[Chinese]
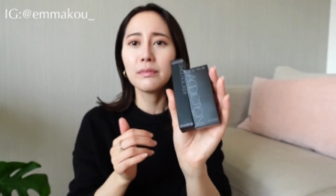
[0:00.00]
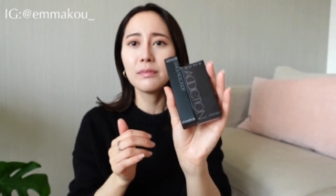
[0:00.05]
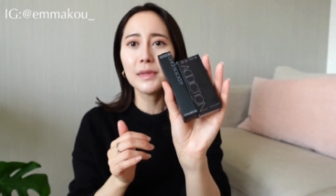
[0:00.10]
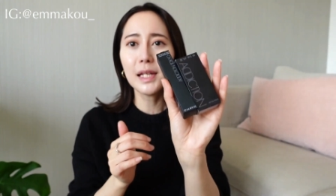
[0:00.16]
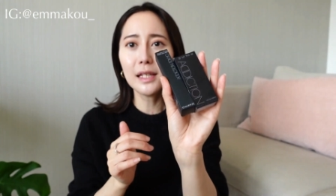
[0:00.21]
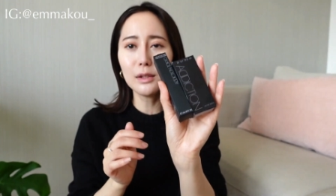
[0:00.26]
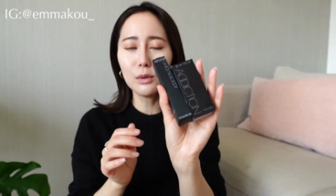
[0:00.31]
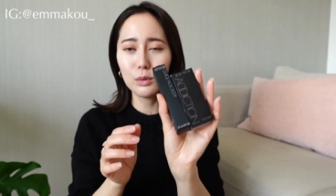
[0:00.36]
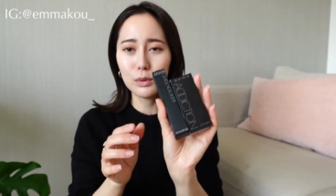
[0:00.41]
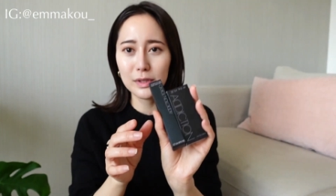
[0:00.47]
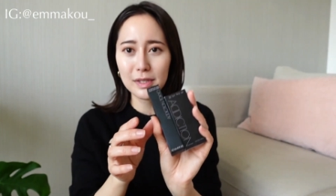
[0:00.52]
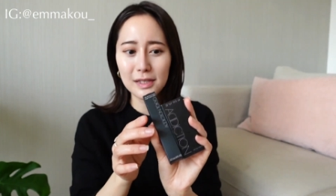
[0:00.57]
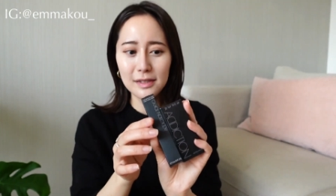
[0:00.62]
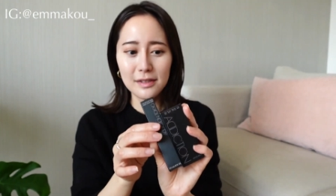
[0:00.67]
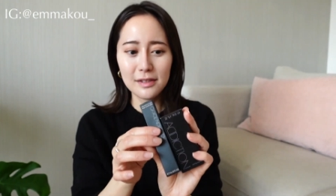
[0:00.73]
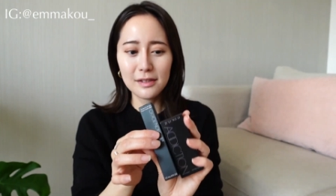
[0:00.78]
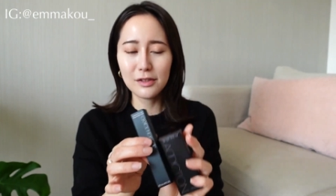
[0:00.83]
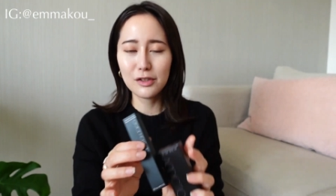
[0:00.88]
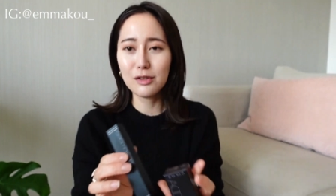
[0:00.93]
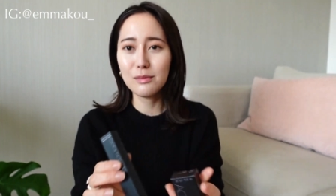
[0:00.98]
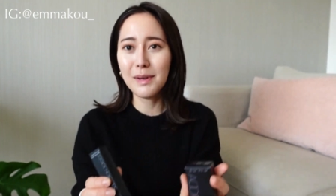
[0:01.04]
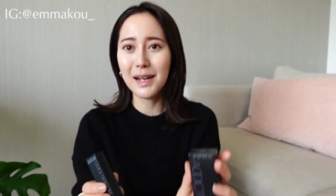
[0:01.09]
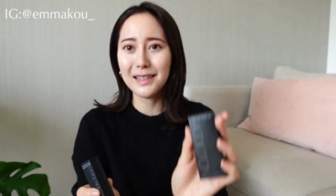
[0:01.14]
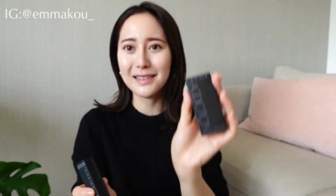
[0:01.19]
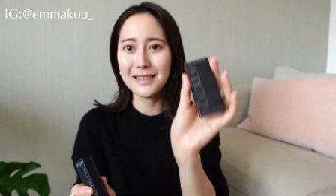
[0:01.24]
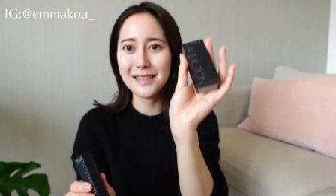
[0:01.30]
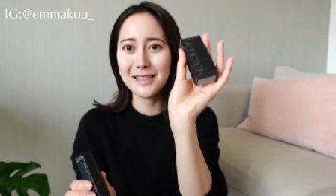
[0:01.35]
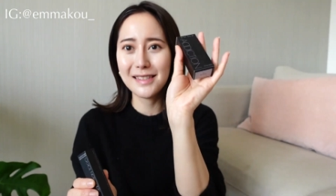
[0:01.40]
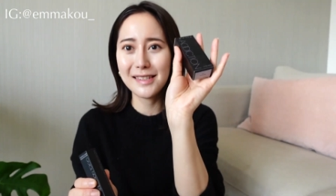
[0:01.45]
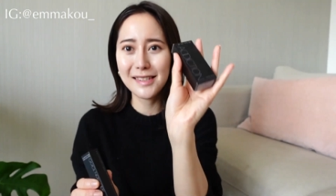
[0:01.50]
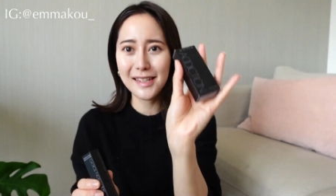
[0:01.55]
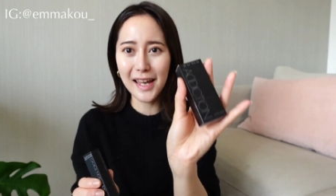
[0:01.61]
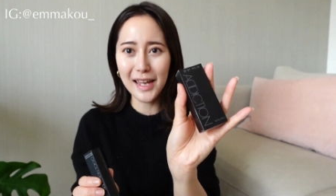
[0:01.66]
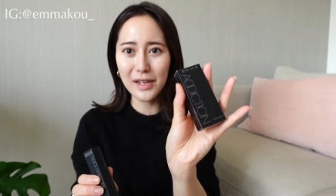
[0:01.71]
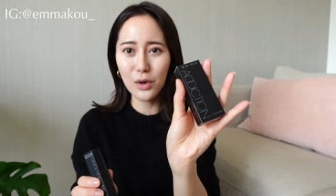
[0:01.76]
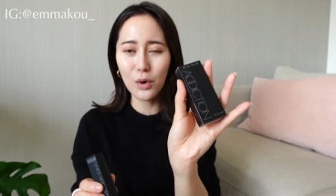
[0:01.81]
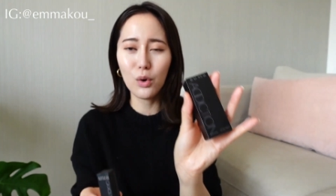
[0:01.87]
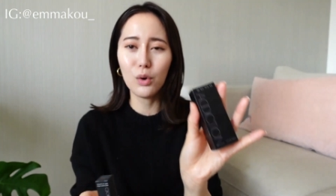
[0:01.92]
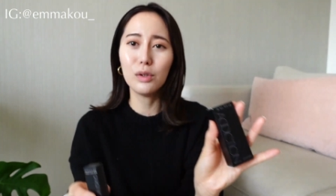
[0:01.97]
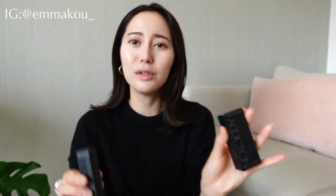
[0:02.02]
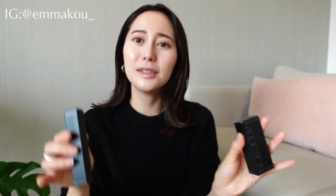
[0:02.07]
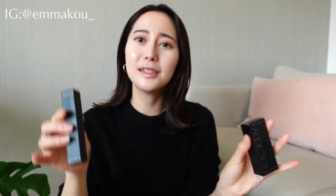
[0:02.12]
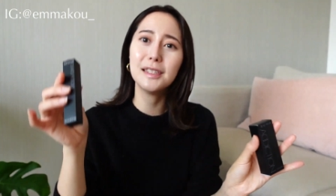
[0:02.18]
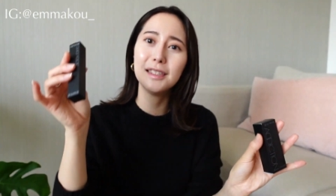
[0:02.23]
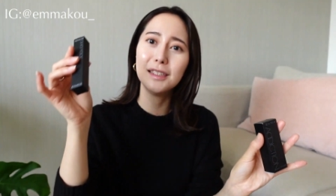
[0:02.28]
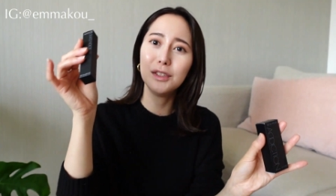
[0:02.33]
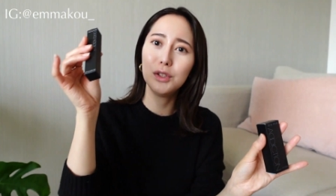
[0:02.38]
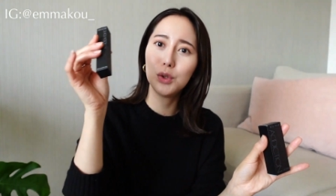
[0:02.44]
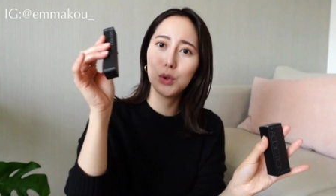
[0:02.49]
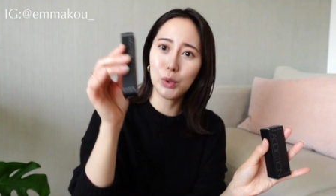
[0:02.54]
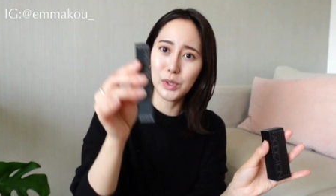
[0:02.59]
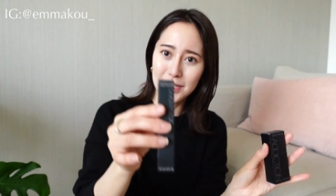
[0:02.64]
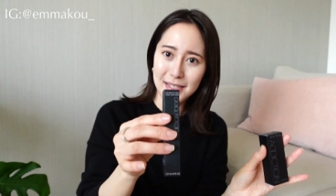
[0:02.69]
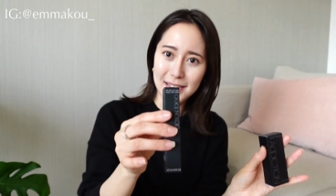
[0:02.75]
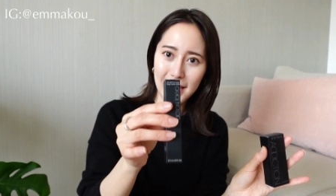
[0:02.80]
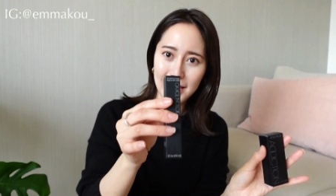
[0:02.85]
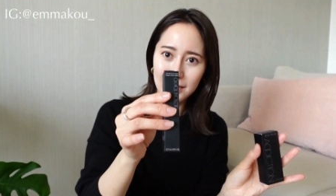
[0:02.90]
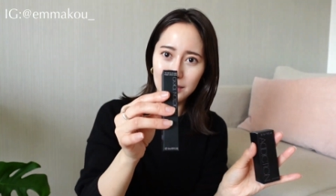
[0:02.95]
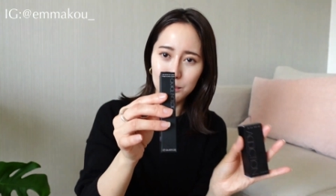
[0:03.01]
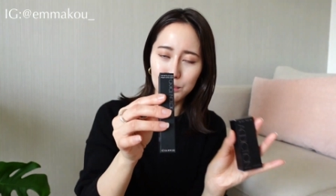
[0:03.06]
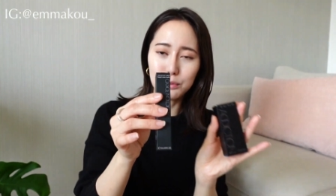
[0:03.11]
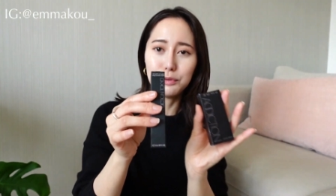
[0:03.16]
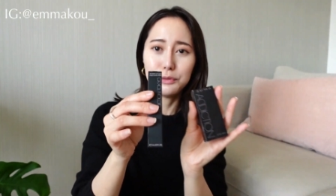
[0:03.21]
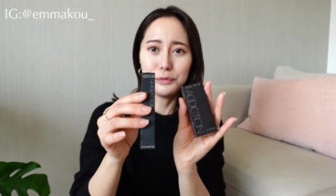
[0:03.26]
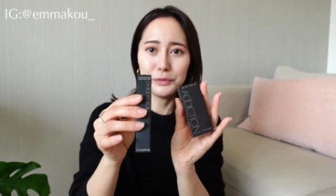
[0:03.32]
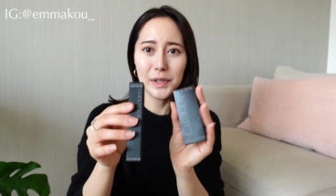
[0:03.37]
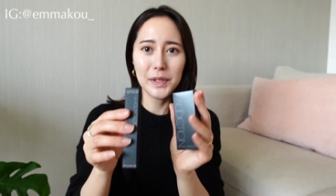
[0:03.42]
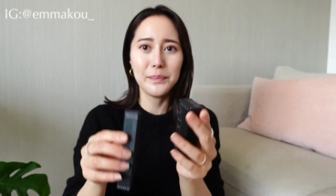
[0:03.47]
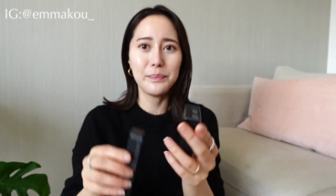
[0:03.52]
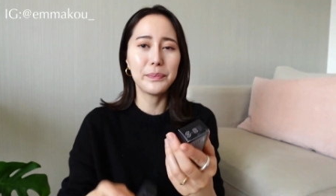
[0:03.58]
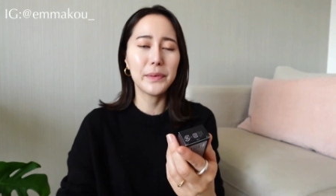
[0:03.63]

那呢，我这一次是买的是腮红跟唇彩的部分。